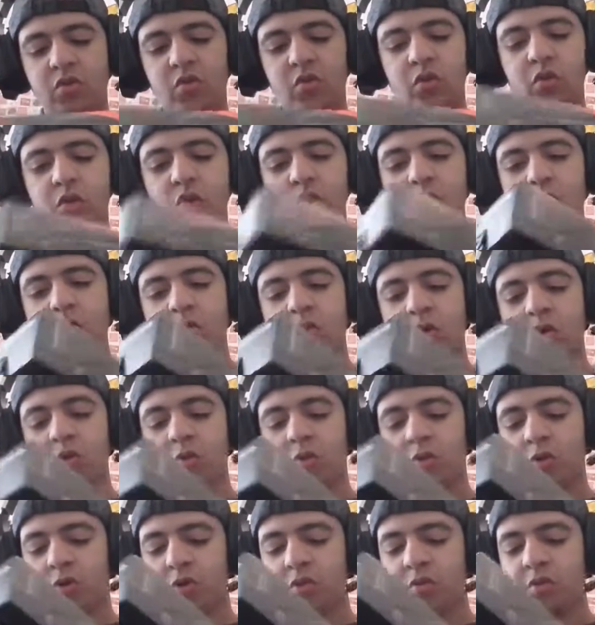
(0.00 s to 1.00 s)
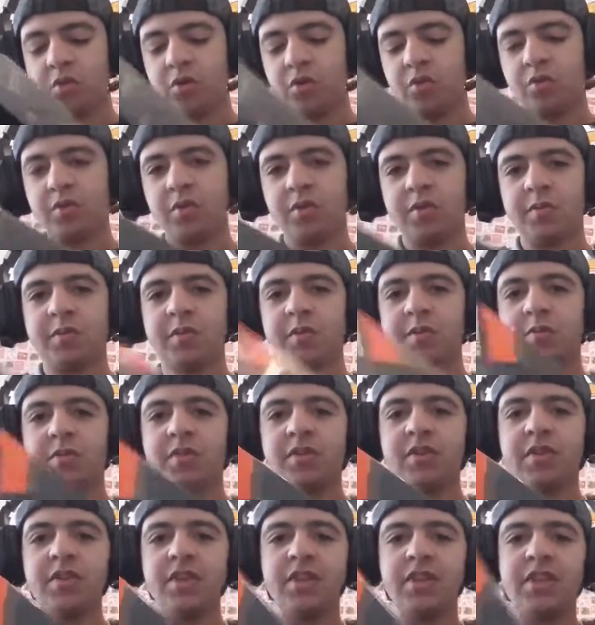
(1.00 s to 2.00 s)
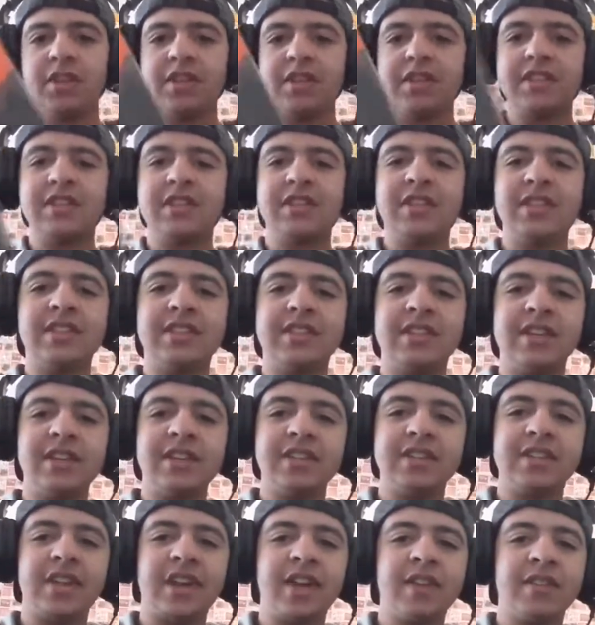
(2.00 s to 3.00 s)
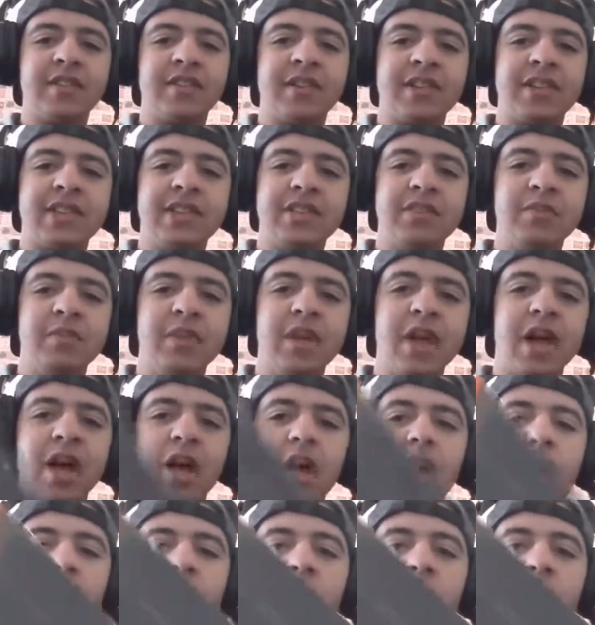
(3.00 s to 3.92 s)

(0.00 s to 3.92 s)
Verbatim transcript: بو بو بو بو بو بو بو ستيل سيريز رايفل 300